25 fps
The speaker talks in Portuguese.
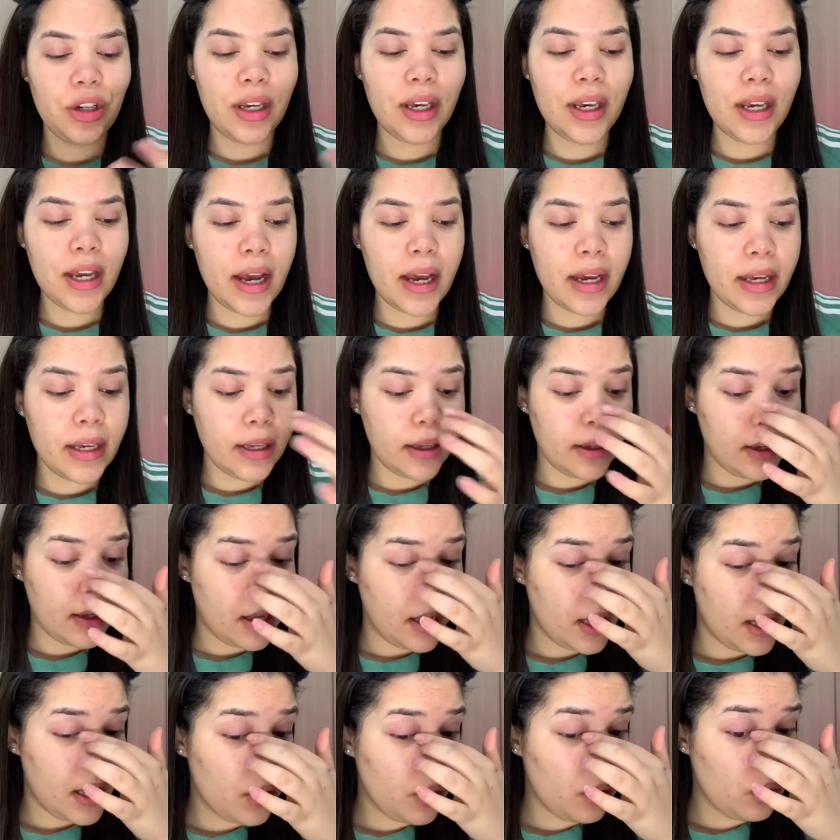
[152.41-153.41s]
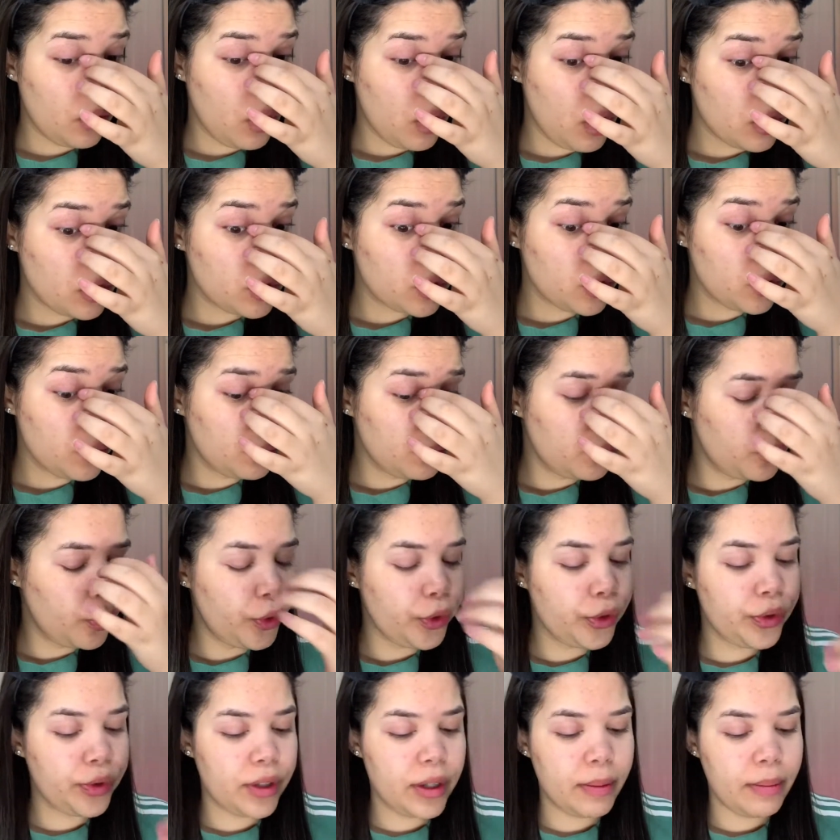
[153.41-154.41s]
E aí, eu gosto
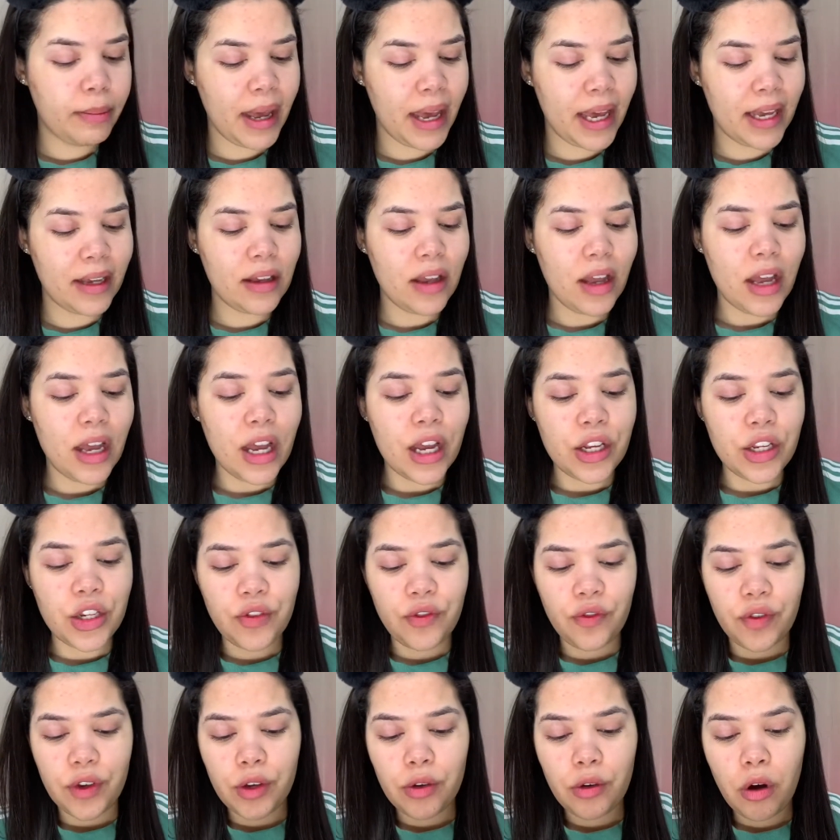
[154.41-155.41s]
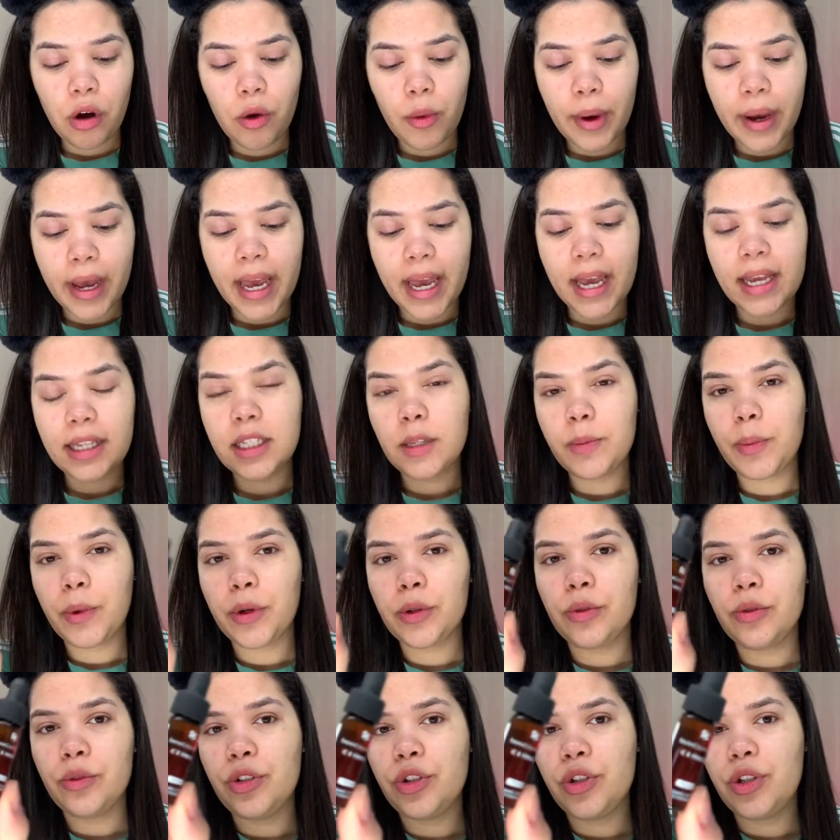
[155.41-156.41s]
muito também de vir com esse
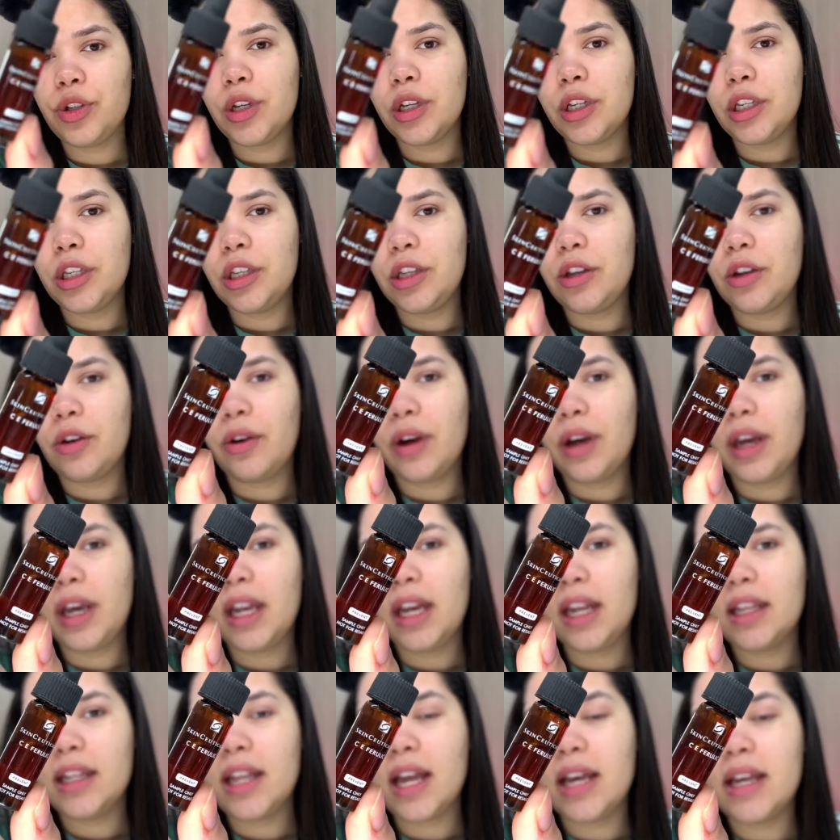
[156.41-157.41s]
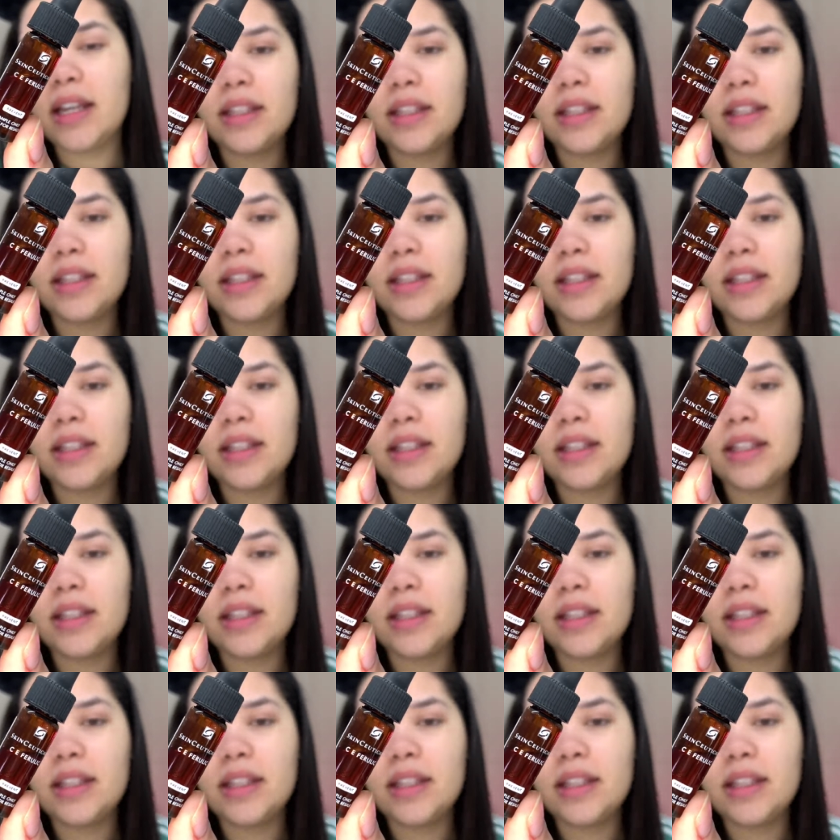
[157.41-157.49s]
produtinho aqui, ó. Ele é da